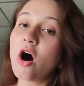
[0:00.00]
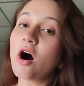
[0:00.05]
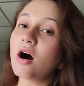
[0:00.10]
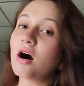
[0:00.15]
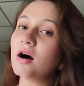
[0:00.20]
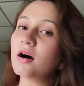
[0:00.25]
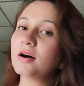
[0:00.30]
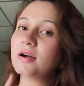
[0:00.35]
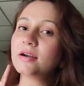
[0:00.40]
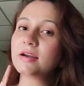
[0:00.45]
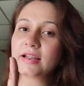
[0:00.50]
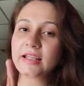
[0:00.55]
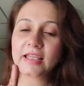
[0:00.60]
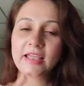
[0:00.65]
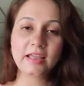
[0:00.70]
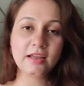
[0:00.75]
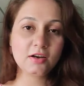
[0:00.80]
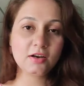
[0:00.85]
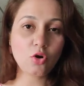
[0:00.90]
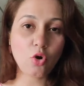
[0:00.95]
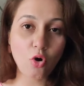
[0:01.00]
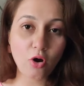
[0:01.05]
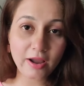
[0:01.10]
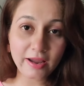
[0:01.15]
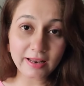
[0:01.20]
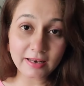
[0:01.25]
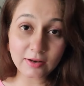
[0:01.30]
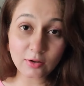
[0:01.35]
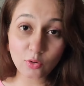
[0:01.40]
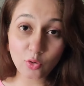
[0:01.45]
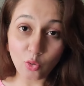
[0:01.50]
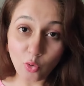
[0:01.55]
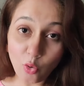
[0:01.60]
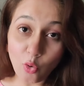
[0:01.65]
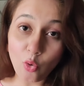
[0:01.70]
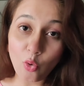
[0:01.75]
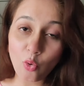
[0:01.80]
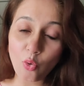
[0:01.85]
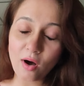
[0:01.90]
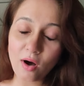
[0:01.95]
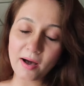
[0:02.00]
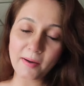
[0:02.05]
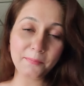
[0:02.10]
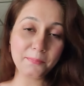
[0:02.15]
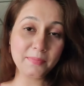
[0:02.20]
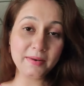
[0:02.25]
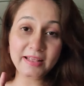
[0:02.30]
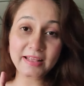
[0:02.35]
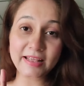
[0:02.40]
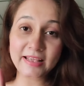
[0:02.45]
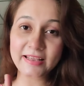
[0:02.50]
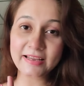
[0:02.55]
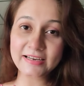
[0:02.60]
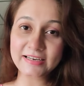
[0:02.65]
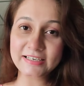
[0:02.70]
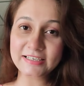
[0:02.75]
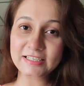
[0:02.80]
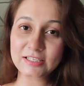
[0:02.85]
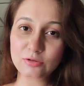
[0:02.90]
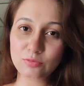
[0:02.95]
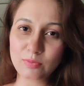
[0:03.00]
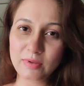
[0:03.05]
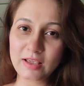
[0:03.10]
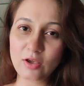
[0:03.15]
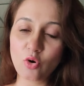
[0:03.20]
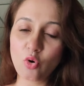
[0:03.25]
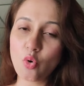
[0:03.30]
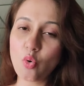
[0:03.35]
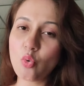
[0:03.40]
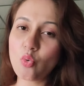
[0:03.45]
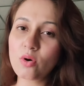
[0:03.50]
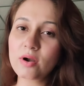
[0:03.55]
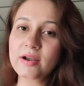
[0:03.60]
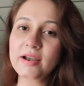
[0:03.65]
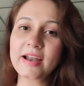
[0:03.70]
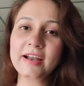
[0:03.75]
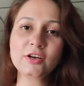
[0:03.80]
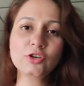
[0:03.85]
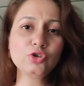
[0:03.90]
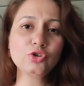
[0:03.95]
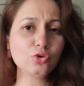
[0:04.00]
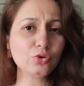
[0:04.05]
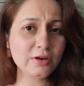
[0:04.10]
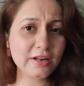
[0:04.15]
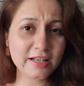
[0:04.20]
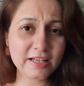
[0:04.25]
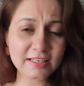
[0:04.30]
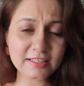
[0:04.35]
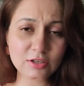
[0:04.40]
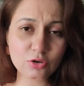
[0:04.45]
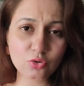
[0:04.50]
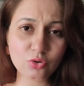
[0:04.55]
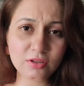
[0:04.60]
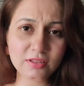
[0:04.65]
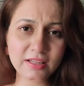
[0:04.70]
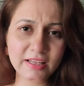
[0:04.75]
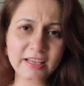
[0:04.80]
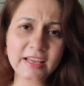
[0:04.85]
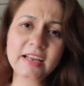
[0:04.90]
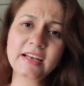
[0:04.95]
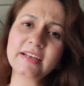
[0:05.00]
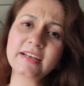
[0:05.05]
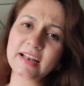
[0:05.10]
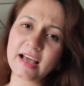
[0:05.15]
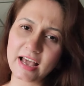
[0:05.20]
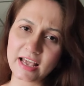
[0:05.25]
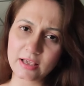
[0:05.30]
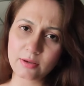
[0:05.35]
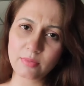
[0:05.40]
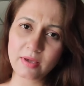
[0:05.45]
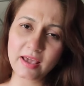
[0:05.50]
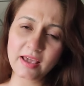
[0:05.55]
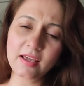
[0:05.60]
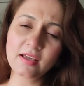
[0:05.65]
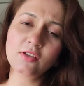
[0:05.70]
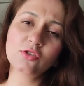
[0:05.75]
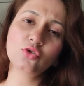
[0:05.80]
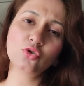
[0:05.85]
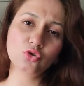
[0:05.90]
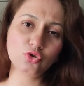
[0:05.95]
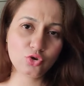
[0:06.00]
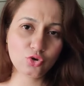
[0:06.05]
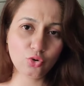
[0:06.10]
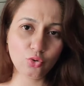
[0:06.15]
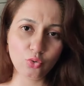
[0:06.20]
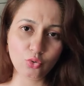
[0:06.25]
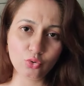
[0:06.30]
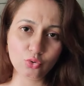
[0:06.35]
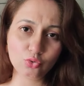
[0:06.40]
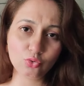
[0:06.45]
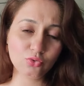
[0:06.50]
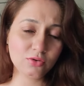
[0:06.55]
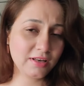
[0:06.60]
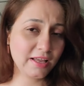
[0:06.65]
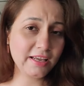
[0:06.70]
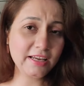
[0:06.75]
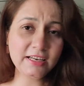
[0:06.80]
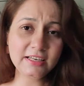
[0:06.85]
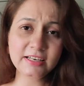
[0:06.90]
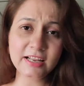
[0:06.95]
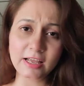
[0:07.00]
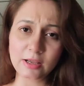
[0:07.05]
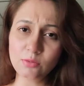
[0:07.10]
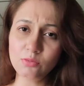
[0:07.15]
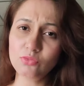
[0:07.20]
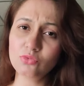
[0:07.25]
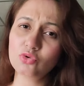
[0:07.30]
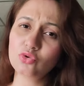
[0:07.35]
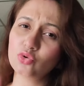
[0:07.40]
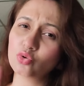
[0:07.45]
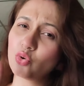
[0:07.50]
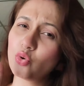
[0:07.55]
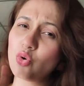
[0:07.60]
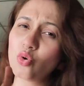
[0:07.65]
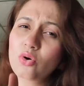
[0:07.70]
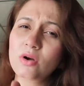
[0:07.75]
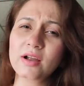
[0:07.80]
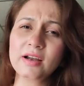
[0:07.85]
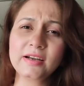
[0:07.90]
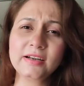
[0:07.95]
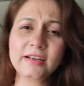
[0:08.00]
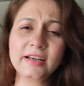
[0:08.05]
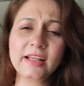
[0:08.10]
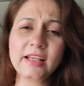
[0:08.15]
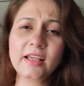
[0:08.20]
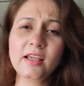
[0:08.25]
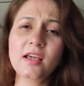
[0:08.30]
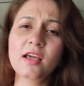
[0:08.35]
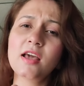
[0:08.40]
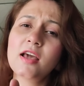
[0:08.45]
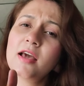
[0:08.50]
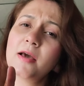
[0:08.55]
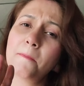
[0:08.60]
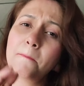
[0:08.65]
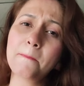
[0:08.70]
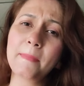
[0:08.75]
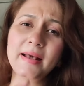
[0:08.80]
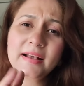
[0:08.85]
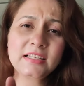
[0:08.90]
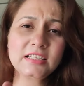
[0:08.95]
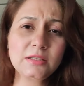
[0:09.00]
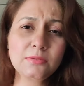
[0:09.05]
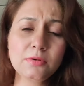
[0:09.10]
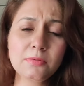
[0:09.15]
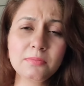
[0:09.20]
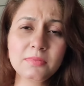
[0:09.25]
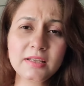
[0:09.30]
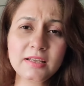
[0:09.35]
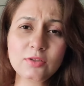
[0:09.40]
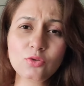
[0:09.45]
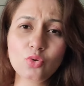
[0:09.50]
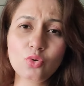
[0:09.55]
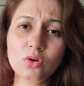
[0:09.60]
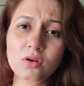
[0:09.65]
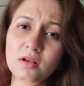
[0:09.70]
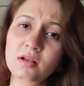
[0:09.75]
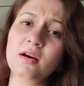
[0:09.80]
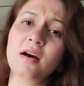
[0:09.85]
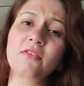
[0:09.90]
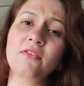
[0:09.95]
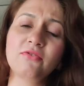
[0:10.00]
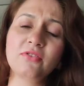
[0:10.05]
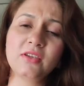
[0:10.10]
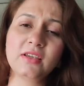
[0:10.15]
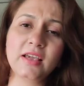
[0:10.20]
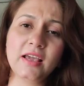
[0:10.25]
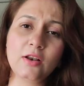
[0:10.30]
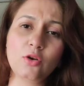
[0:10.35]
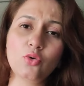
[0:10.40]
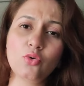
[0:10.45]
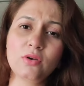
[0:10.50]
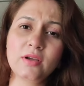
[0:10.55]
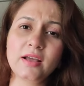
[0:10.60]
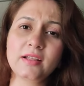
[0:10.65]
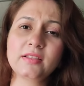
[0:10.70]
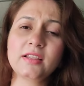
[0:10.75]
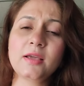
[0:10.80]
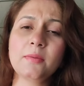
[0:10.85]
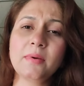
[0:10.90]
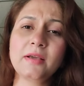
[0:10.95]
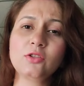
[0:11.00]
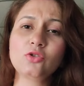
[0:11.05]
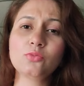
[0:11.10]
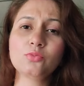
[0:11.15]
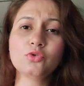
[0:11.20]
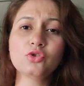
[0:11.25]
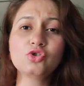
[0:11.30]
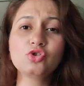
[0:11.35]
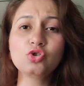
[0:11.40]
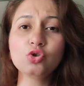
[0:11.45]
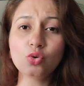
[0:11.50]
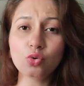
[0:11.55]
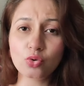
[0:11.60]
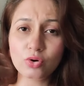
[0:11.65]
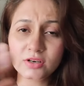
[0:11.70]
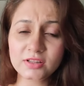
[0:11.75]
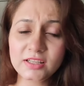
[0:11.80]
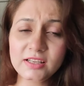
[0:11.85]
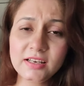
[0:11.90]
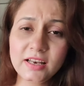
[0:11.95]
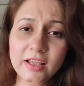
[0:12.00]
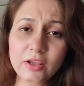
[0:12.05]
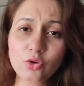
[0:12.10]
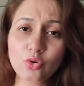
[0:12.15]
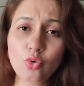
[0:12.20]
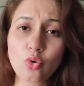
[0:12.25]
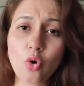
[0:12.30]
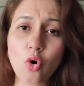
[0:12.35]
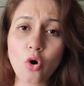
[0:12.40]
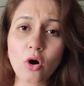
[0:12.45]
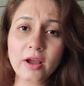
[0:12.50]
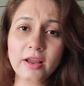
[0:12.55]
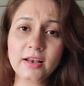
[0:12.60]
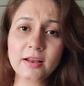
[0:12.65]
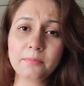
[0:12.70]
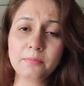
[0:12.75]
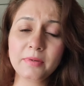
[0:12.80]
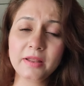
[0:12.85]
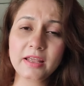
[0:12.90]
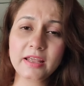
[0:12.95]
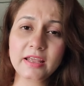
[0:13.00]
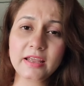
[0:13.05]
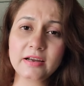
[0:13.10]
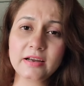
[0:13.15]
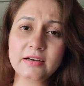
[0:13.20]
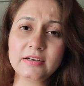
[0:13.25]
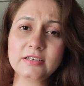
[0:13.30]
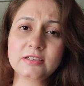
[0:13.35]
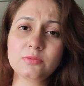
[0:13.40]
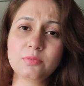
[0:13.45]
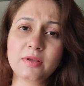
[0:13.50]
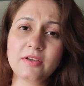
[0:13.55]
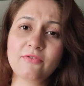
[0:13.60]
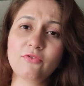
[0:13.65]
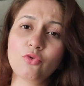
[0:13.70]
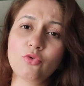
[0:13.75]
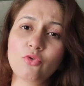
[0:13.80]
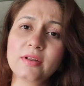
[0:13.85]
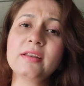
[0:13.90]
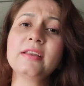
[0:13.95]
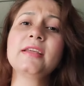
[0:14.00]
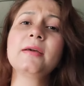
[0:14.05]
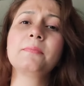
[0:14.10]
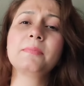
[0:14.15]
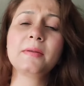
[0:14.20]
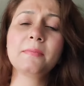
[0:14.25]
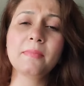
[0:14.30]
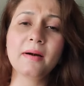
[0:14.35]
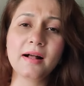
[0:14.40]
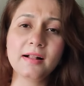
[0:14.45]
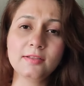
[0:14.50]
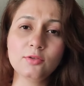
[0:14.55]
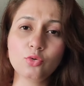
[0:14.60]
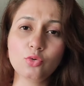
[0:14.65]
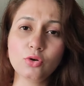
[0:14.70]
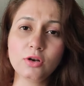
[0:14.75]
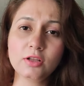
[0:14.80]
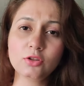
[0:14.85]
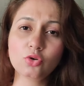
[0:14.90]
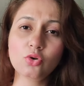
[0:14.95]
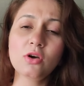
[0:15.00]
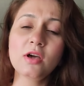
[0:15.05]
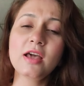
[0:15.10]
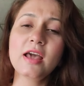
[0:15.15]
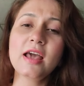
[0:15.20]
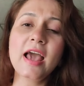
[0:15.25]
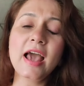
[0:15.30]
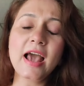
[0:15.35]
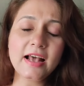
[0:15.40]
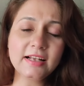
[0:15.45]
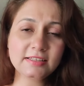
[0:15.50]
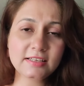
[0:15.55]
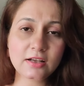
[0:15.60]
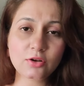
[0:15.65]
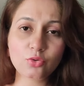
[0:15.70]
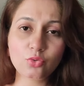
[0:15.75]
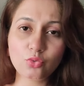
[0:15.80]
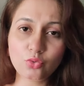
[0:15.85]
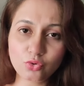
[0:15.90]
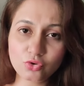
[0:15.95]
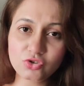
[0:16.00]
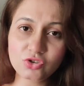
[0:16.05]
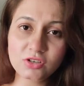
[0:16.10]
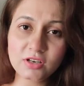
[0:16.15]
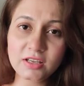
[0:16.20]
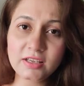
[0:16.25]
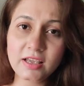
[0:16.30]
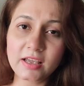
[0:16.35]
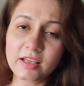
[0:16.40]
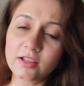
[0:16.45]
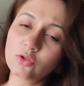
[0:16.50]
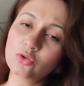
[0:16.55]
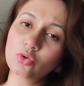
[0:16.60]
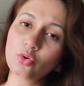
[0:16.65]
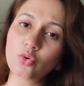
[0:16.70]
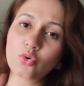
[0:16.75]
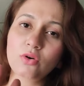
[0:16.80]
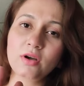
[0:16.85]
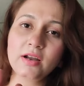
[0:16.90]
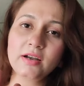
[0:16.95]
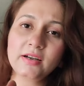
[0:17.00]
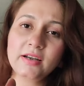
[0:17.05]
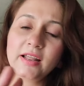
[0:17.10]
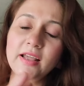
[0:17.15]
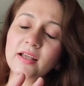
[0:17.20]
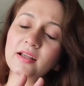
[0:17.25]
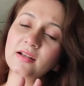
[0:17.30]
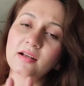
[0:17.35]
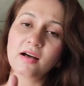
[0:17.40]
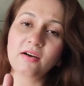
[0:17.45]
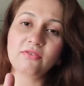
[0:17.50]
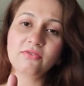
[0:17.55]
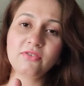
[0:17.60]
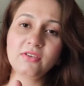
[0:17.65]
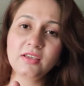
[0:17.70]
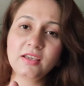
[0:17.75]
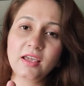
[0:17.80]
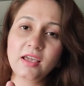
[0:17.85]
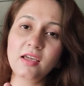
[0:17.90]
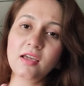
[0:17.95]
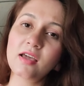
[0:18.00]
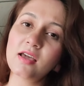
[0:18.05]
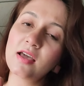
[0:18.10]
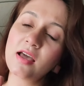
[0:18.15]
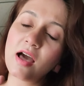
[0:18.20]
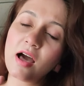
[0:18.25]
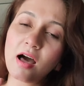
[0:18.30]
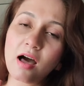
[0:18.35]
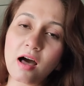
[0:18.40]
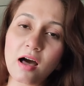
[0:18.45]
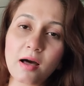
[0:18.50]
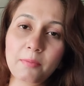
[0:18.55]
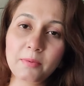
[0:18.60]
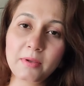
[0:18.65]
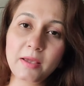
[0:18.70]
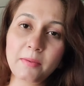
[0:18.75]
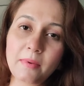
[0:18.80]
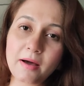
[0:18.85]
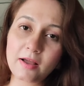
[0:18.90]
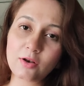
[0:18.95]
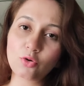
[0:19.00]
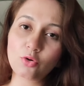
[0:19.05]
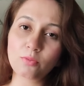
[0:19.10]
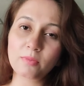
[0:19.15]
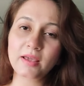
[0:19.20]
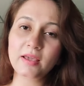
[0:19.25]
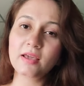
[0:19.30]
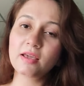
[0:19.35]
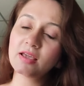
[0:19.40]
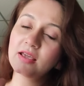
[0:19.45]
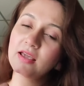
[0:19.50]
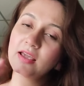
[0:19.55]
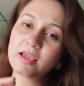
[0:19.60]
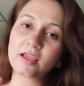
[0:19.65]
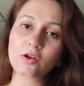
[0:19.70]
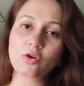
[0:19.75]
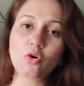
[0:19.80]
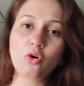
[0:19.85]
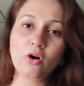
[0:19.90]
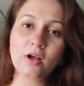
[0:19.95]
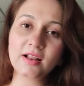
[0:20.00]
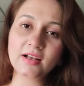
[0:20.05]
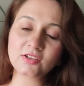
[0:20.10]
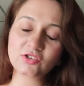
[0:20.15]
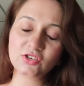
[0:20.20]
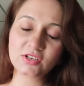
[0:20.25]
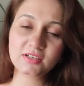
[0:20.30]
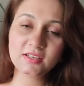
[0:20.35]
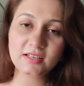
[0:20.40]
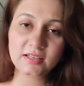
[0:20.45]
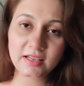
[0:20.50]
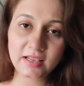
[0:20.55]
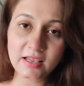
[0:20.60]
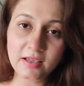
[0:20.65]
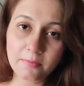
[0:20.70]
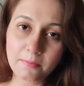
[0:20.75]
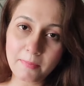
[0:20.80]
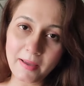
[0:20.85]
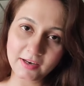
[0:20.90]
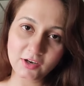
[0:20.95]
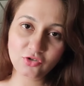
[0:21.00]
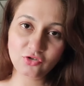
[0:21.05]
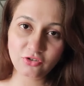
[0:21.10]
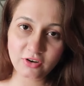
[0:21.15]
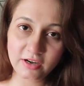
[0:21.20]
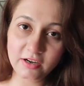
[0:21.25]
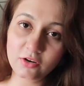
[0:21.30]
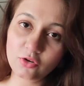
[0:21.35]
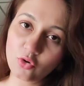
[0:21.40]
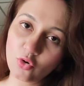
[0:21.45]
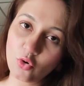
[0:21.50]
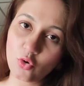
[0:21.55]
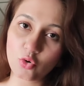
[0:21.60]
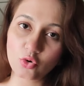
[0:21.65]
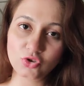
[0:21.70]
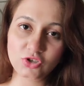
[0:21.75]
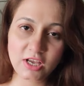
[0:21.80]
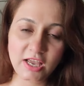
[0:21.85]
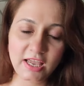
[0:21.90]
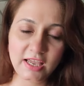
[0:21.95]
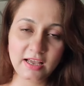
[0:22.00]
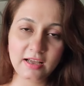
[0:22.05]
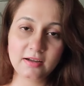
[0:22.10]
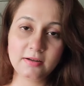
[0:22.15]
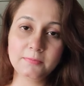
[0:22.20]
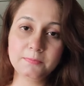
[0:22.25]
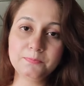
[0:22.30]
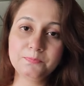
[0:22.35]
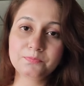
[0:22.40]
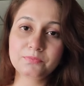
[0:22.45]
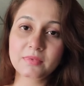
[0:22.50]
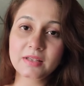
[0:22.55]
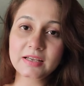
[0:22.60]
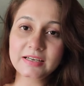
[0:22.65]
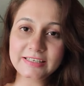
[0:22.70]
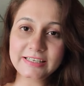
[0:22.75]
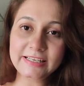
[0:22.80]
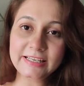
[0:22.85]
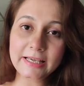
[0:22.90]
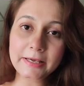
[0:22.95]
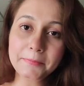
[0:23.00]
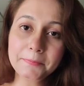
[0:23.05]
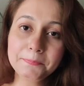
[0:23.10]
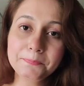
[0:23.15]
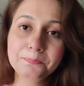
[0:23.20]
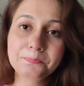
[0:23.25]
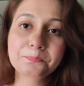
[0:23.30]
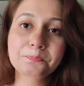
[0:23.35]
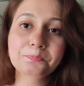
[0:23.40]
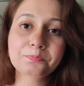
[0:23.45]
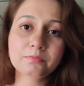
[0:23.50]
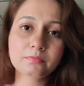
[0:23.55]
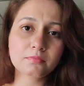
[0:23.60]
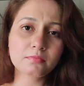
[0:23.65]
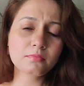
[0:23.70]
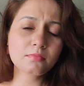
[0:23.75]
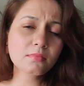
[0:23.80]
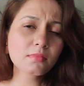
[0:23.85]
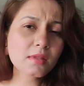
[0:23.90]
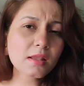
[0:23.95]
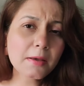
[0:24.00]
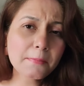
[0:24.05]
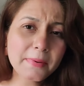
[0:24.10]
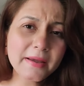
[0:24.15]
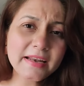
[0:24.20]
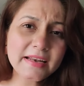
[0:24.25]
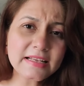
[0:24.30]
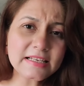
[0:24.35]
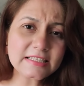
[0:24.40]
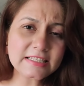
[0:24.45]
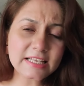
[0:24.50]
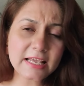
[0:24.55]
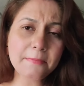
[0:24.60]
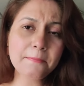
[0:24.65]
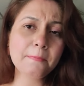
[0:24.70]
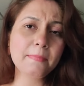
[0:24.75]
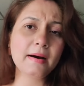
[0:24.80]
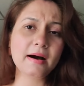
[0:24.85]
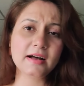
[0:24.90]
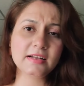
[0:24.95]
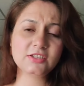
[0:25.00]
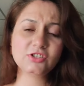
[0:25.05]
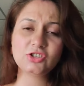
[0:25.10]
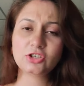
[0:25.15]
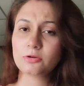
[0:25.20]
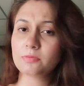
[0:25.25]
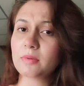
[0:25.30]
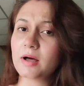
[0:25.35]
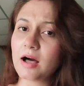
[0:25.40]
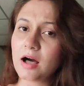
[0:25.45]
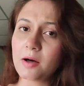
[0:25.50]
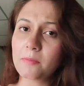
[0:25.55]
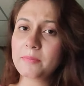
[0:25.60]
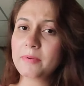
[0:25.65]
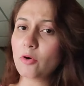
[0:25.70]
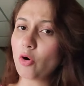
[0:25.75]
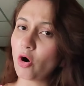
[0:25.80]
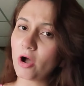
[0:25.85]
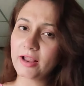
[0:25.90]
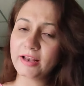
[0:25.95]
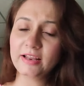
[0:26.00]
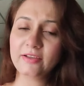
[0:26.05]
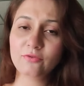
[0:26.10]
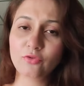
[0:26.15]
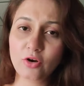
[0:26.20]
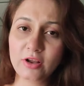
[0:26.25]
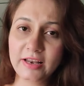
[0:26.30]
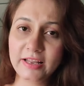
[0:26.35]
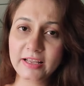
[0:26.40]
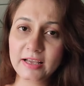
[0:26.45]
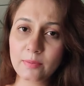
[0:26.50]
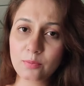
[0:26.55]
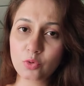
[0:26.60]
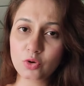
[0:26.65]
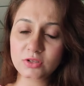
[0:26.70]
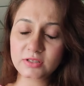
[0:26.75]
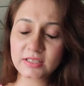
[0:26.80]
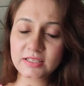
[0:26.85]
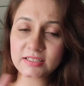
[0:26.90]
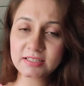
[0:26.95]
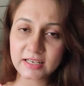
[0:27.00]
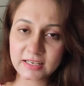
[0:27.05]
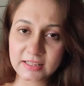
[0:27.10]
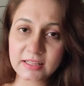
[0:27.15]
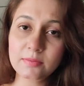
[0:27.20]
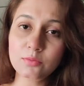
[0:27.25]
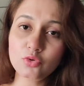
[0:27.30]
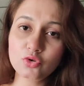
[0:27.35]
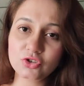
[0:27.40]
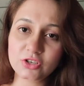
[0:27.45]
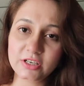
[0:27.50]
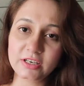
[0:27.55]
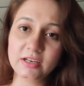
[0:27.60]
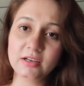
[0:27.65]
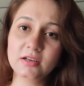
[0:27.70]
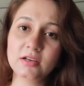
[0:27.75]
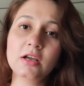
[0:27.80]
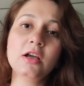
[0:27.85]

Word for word: और हेयर ऑयल को अपने हेयर्स में ओवरनाइट छोड़ने की ज़रूरत नहीं है टाइम है तो छोड़ दो नहीं टाइम दो घंटे मैक्सिमम दे दो काफ़ी है लोग कहते हैं भाई तुम तो छोड़ती नहीं हो ऑयल अपने हेयर्स में फ़ौरन ही अपने बाल धो ले तो ऐसा कुछ नहीं है दो घंटे काफ़ी हैं आपके बालों में हेयर ऑयल अच्छे से पेनिट्रेट हो जाएगा ठीक है फिर इसके बाद जब आप ऑयलिंग बॉयलिंग का प्रोसेस ख़त्म हो जाए ना